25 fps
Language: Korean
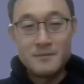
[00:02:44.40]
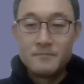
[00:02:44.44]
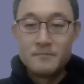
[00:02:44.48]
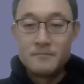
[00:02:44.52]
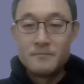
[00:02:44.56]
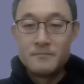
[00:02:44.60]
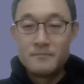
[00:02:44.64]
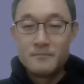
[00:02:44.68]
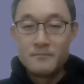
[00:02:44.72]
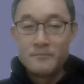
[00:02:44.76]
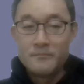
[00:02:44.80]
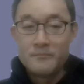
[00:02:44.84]

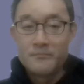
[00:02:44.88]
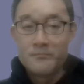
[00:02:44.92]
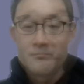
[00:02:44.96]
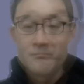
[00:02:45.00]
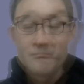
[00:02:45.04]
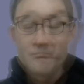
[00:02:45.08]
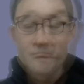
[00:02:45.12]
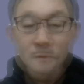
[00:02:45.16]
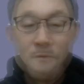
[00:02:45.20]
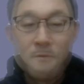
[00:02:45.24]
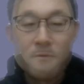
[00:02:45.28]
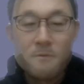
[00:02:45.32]
스폰
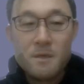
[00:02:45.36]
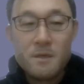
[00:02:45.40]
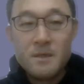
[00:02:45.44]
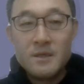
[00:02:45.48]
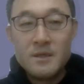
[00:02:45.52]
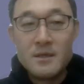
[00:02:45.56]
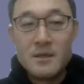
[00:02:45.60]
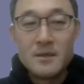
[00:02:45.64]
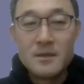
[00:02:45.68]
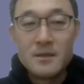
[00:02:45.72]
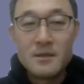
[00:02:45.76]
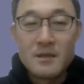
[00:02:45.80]
커리도
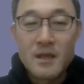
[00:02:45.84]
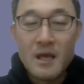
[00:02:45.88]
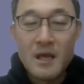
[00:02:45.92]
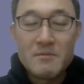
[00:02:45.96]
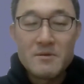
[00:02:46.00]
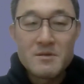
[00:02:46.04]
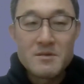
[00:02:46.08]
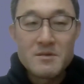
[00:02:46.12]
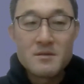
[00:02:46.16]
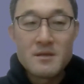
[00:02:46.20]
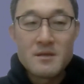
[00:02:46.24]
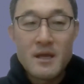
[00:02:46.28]

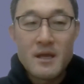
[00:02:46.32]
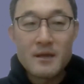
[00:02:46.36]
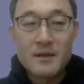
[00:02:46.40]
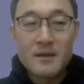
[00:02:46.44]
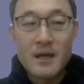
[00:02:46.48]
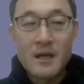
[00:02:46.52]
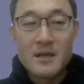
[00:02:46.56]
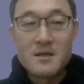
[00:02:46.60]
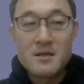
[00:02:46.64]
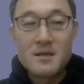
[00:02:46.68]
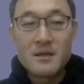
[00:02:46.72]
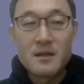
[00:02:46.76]
데이비슨 대학
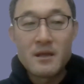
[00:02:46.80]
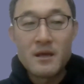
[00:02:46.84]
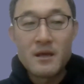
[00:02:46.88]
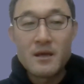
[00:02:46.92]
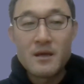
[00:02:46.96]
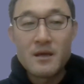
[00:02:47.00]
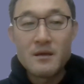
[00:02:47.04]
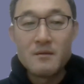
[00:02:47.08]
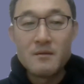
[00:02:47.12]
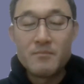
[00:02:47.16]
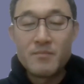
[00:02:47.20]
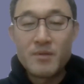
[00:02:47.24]
다닐
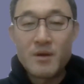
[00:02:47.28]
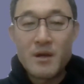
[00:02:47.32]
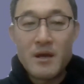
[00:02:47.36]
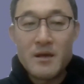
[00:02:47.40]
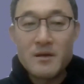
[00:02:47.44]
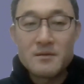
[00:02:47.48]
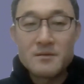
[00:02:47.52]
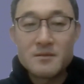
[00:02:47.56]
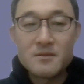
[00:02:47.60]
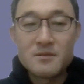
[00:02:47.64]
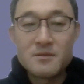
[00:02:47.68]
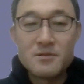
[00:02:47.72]
때 그
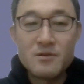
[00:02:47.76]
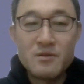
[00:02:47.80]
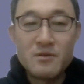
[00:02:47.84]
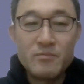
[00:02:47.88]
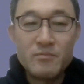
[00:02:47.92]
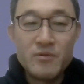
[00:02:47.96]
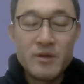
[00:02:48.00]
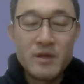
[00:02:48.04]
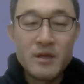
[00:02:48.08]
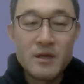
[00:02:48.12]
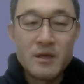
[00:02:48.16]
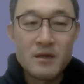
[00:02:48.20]
플레이어스
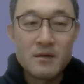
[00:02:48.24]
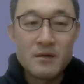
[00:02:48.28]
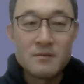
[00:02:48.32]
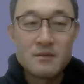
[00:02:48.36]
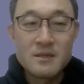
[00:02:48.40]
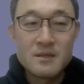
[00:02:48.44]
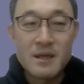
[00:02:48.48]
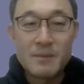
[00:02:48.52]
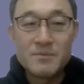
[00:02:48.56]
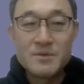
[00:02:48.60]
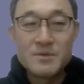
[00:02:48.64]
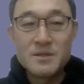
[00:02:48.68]
트리뷴인가 그
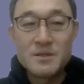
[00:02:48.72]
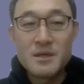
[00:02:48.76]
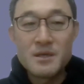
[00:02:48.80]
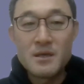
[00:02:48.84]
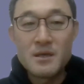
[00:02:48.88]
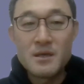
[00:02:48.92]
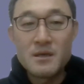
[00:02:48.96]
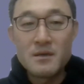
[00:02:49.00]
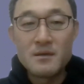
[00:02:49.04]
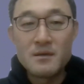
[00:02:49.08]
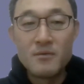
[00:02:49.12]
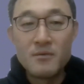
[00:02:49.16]

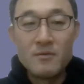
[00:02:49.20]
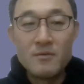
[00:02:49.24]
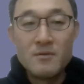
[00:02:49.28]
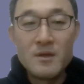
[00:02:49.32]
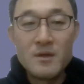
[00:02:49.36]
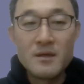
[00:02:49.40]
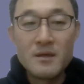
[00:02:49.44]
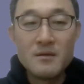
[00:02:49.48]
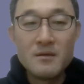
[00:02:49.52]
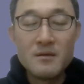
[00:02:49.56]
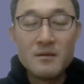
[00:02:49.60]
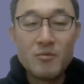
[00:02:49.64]
잡지에
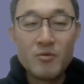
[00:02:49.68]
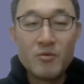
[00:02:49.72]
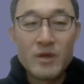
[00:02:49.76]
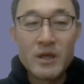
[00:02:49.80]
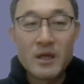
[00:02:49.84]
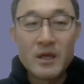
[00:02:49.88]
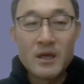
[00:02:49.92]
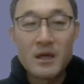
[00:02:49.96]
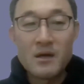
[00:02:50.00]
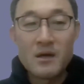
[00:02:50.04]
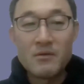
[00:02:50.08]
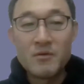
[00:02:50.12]
올린 글을
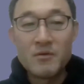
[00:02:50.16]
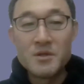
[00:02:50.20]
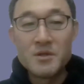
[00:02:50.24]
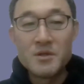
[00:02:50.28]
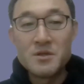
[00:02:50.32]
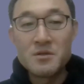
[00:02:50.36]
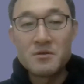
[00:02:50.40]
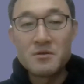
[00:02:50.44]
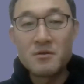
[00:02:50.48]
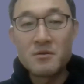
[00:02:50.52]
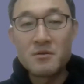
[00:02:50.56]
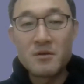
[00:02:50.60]
보니까
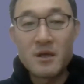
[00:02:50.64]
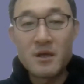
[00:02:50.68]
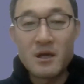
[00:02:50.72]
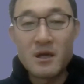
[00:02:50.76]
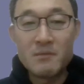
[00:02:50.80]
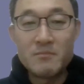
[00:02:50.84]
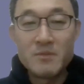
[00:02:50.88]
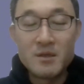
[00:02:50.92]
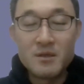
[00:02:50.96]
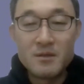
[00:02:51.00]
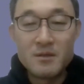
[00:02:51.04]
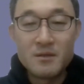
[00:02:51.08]
원정 경기
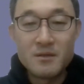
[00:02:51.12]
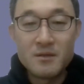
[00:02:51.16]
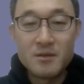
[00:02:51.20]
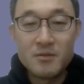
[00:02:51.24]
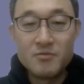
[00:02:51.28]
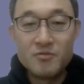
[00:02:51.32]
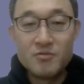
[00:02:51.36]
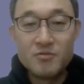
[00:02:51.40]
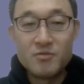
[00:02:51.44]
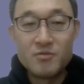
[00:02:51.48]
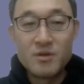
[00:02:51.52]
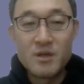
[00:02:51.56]
가면
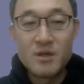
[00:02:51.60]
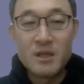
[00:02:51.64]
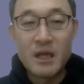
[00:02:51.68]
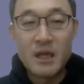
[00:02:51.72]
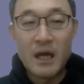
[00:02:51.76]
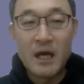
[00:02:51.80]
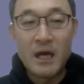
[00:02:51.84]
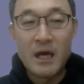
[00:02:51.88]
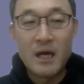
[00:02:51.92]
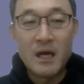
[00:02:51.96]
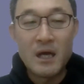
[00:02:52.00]
선수들이 다